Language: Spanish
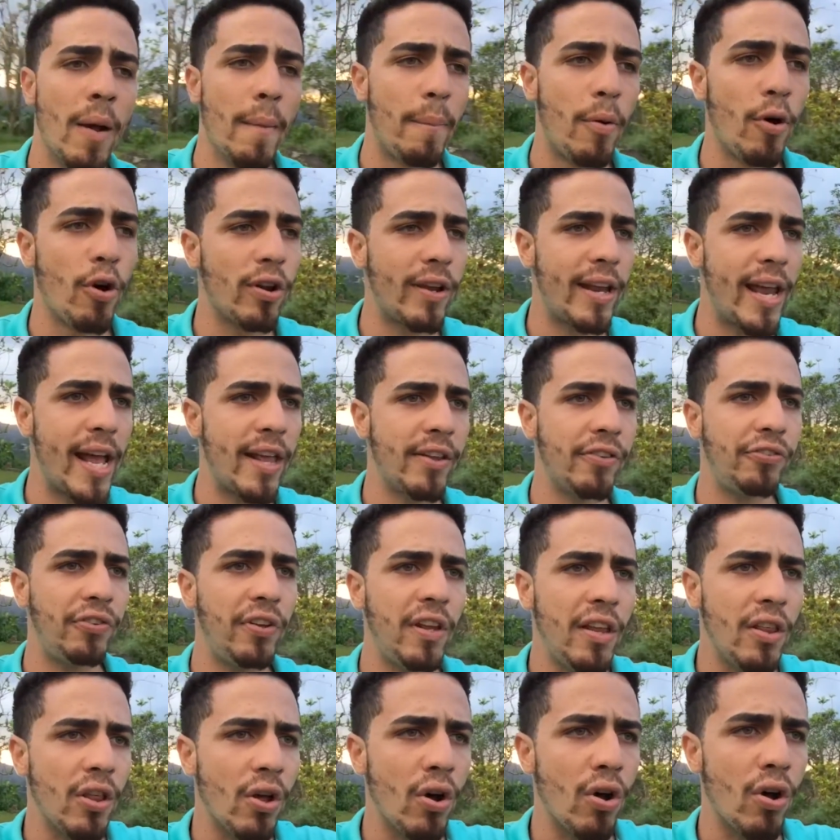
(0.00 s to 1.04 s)
Porque han
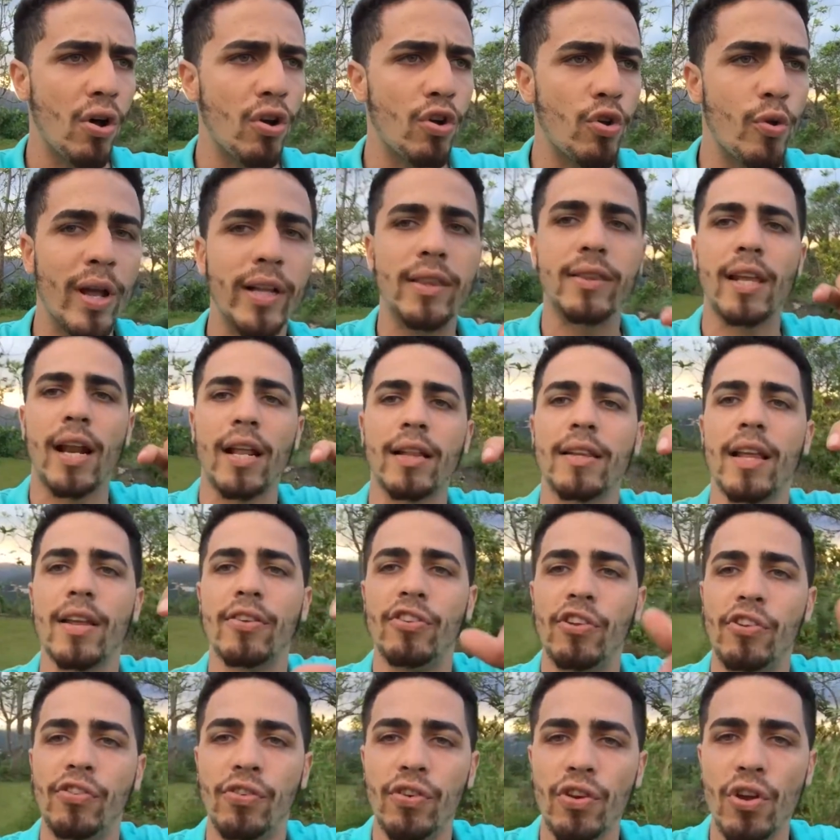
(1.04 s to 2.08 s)
sido nuestras
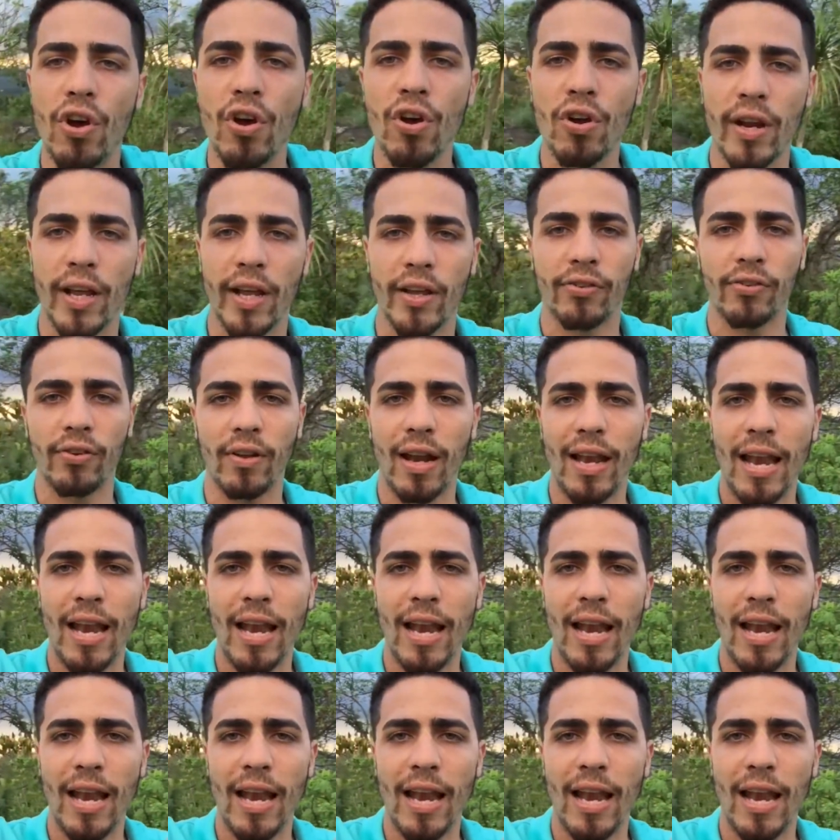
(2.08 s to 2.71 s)
decisiones,